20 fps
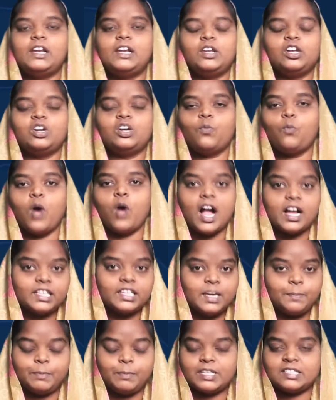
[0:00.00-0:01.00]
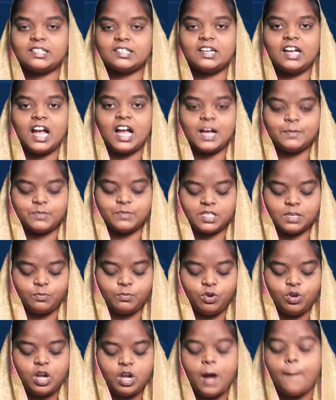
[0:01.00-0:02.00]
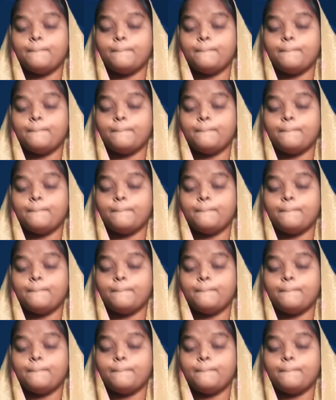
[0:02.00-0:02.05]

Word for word: మన యొక్క వాక్య ప్రసంగ అంశము